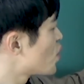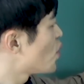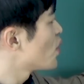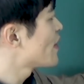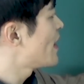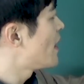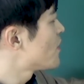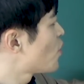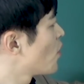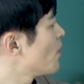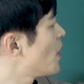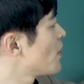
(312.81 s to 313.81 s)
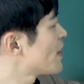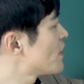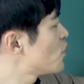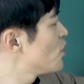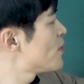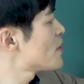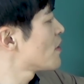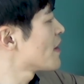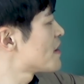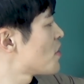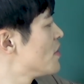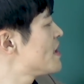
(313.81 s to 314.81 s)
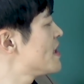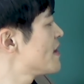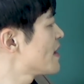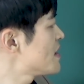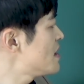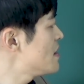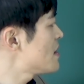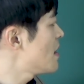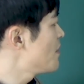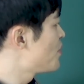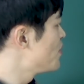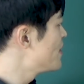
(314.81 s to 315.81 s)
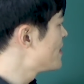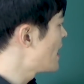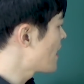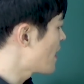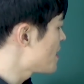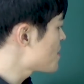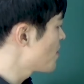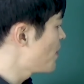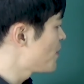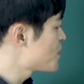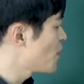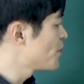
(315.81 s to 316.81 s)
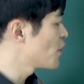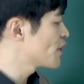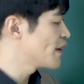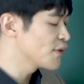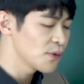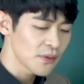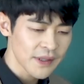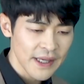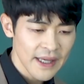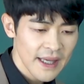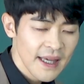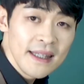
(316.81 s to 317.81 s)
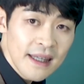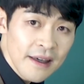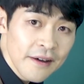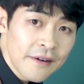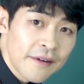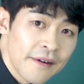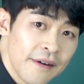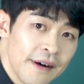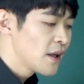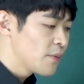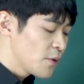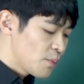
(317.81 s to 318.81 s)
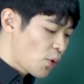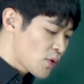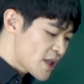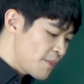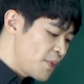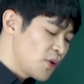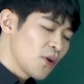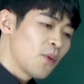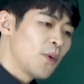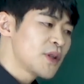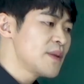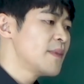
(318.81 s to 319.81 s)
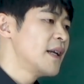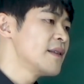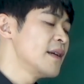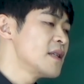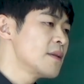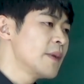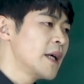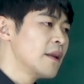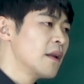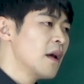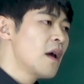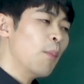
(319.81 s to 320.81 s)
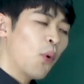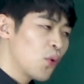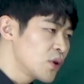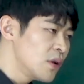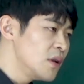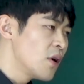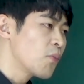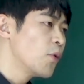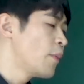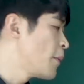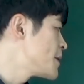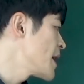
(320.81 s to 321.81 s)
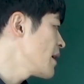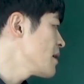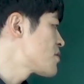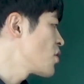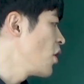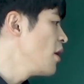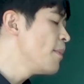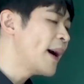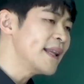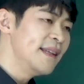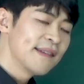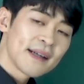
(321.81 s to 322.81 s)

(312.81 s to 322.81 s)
조동사, 동명사, 투부정사, 전치사, 시제, 분사, 가정법, 접속사, 수동태 이게요. 여러분 목차 펴놓고 보시면 알 테지만 모든 영문법 책의 절반